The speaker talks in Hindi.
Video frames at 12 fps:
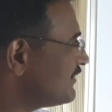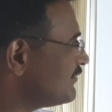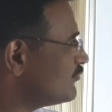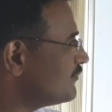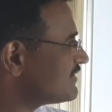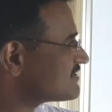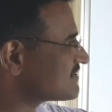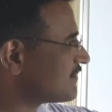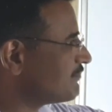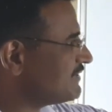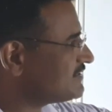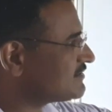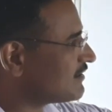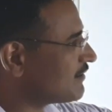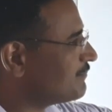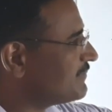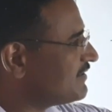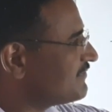यू मे सबमिट अ
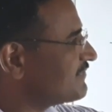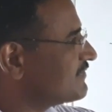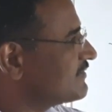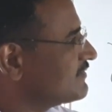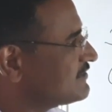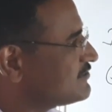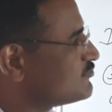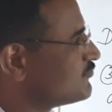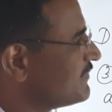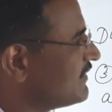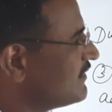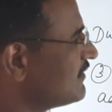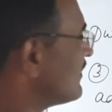ब्रीफ रिज्यूमे